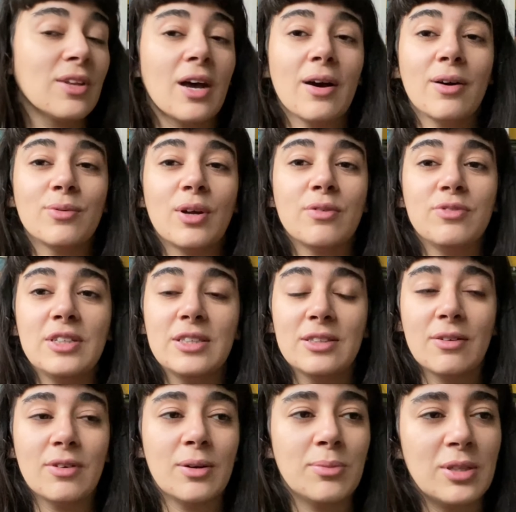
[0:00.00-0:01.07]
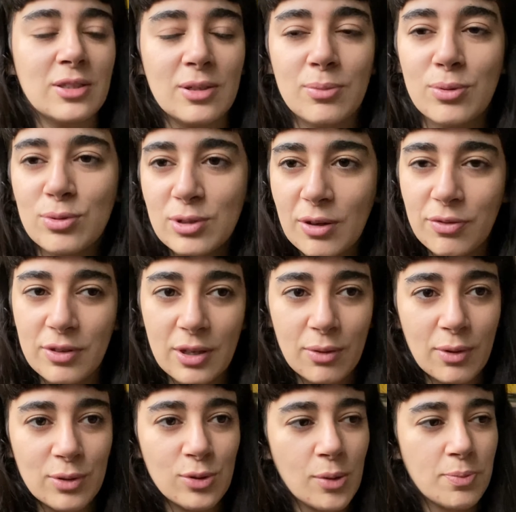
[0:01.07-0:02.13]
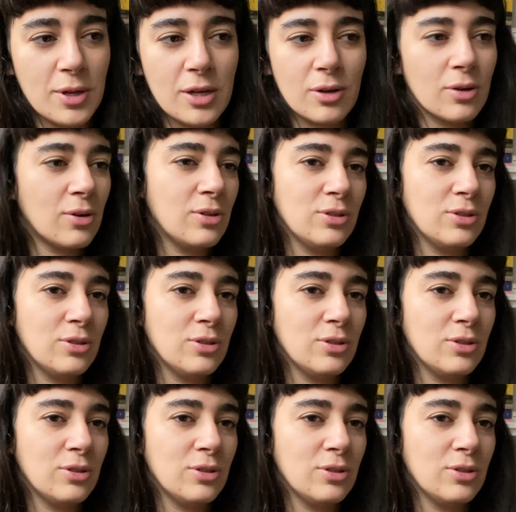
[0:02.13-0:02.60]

ha una vita veramente brutta fino a quando è piccolo,